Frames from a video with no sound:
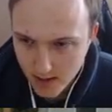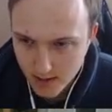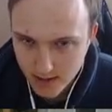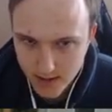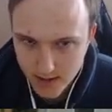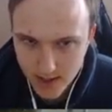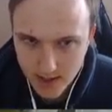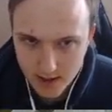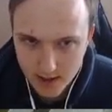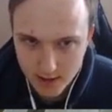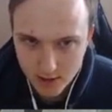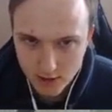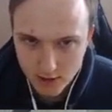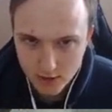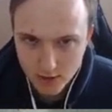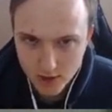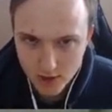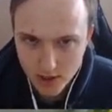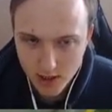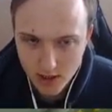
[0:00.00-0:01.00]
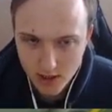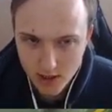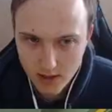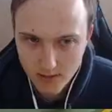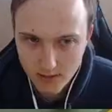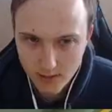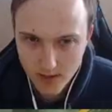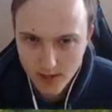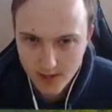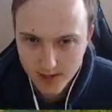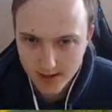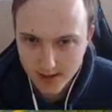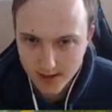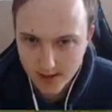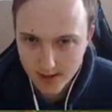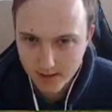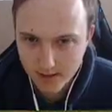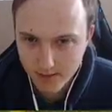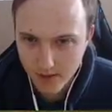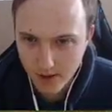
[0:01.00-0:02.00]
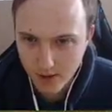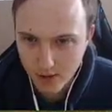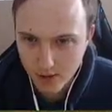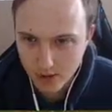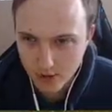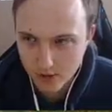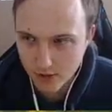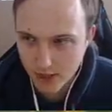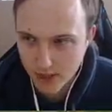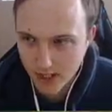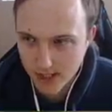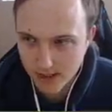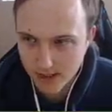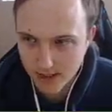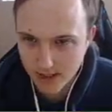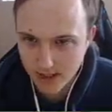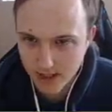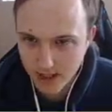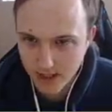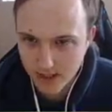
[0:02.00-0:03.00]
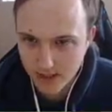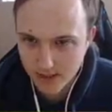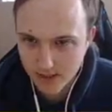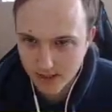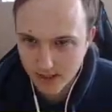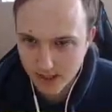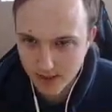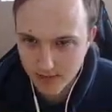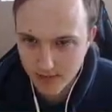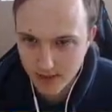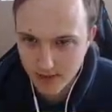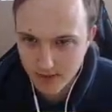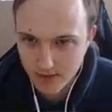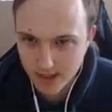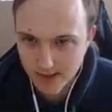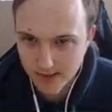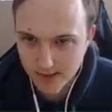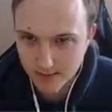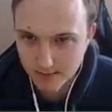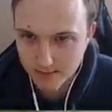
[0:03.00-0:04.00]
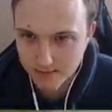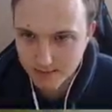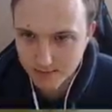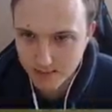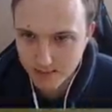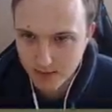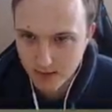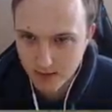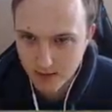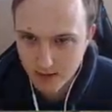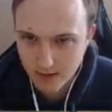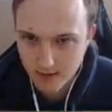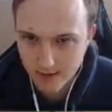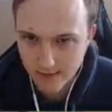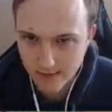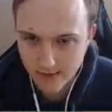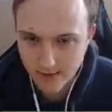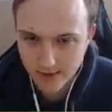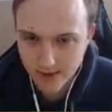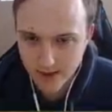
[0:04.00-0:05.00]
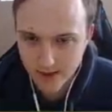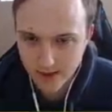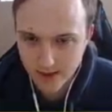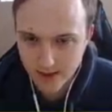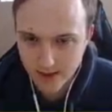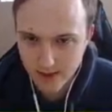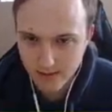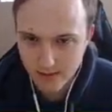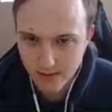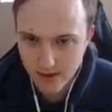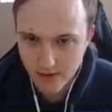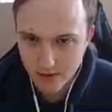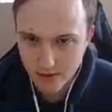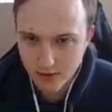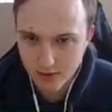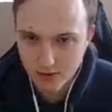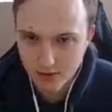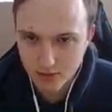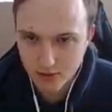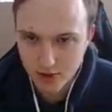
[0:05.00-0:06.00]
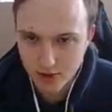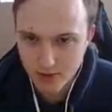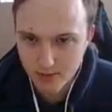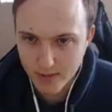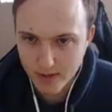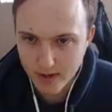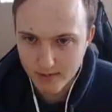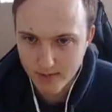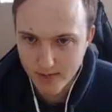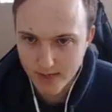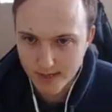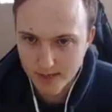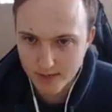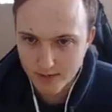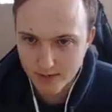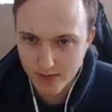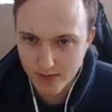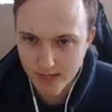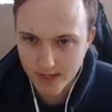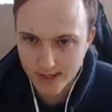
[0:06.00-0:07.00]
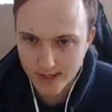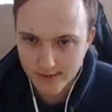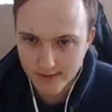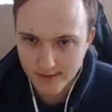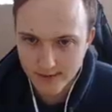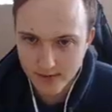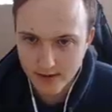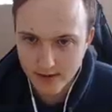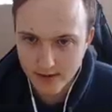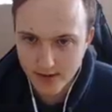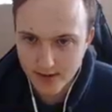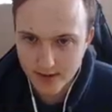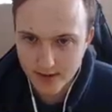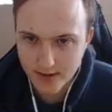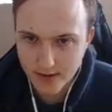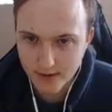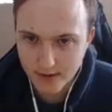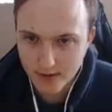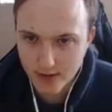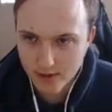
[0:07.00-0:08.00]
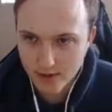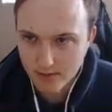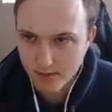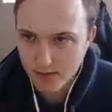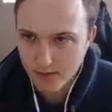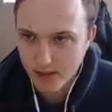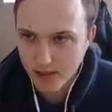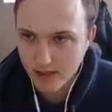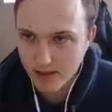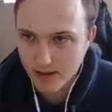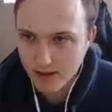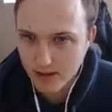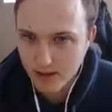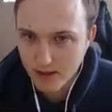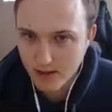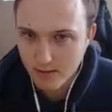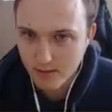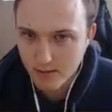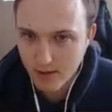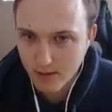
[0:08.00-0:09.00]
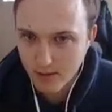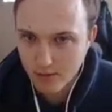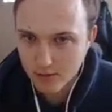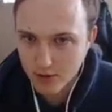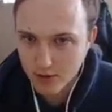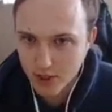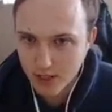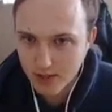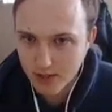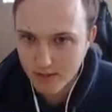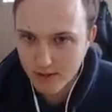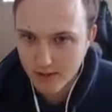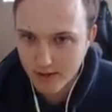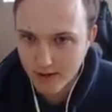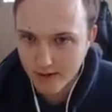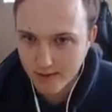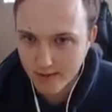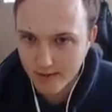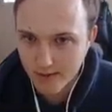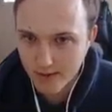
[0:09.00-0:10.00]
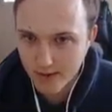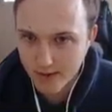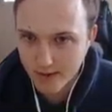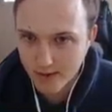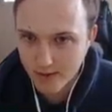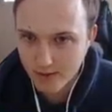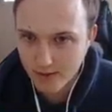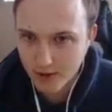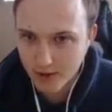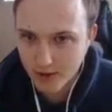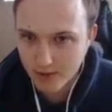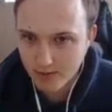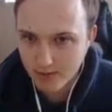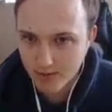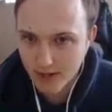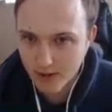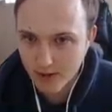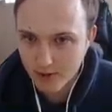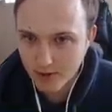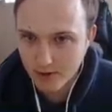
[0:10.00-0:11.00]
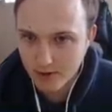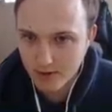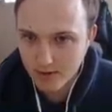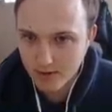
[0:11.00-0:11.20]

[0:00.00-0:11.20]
Так, ну и по резистам, походу, я здесь как раз-таки промазал. Вот здесь я, походу, уже промазал по резам, Взял резы, которые были по пушкам э, в предыдущем бою.